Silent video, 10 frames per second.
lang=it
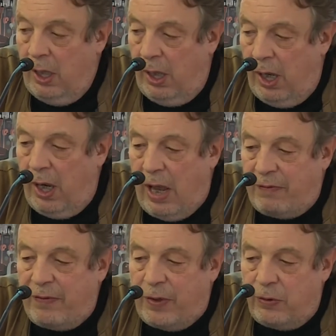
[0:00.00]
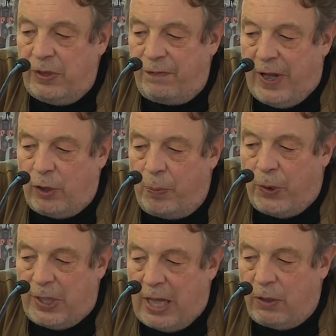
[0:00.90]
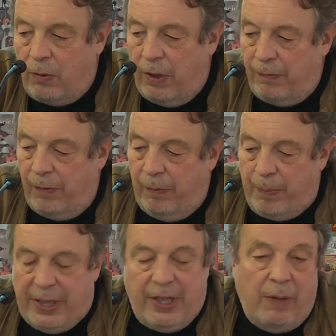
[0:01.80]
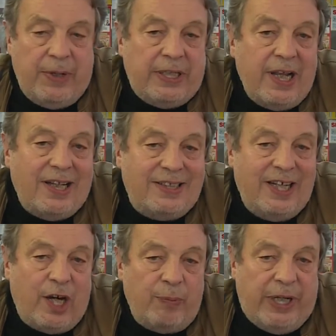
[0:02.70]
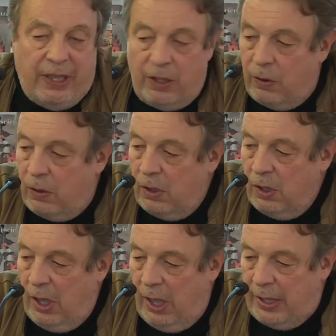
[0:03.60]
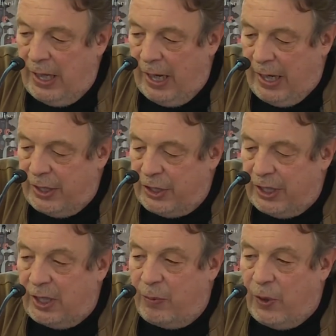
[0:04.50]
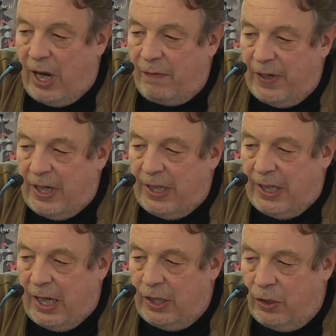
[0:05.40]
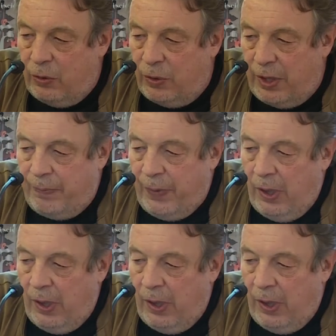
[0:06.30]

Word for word: eh, avevano di fatto portato eh, praticamente all'azzeramento della crescita demografica del cantone.